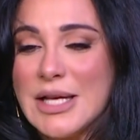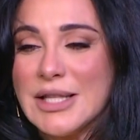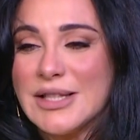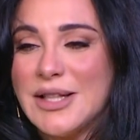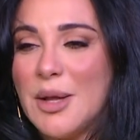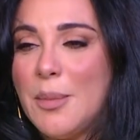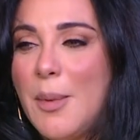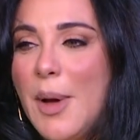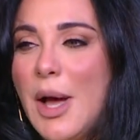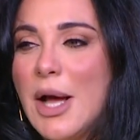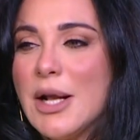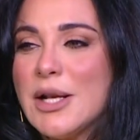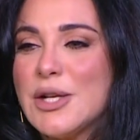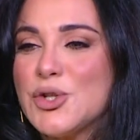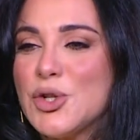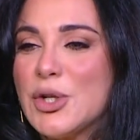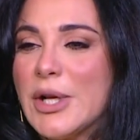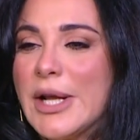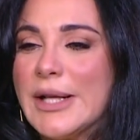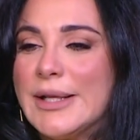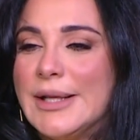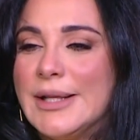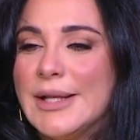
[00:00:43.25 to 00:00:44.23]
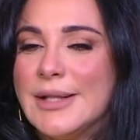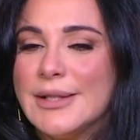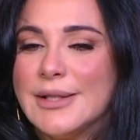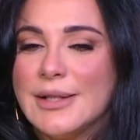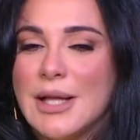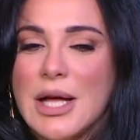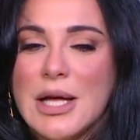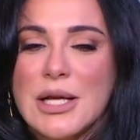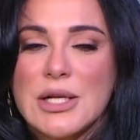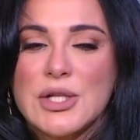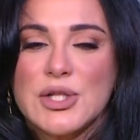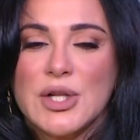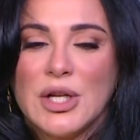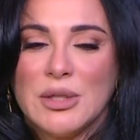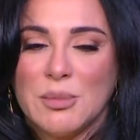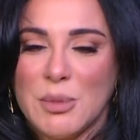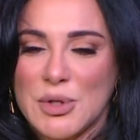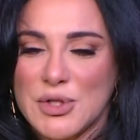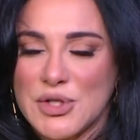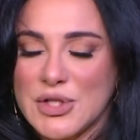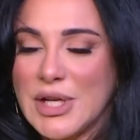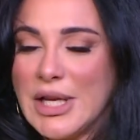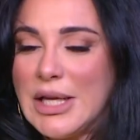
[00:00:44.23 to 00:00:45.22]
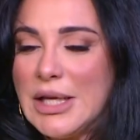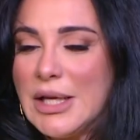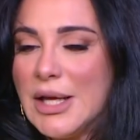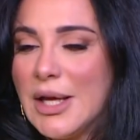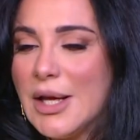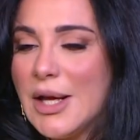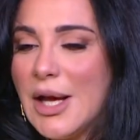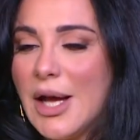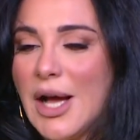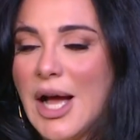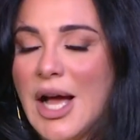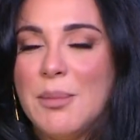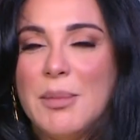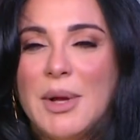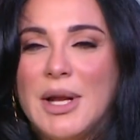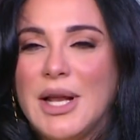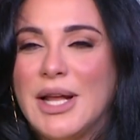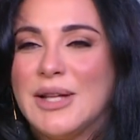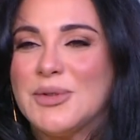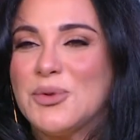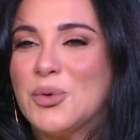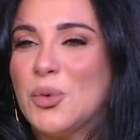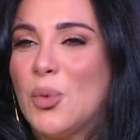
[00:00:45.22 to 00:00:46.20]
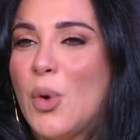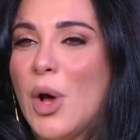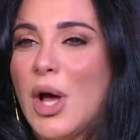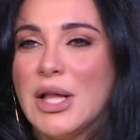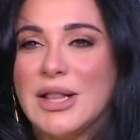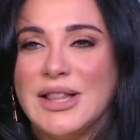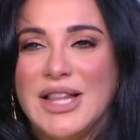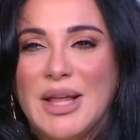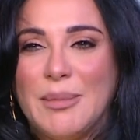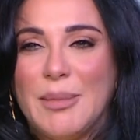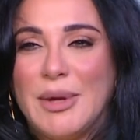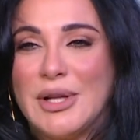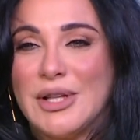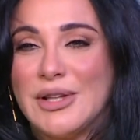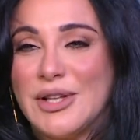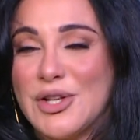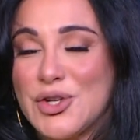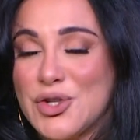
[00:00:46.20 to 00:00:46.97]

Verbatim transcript: طبعا شركة الإنتاج المصرية عملت وقدمت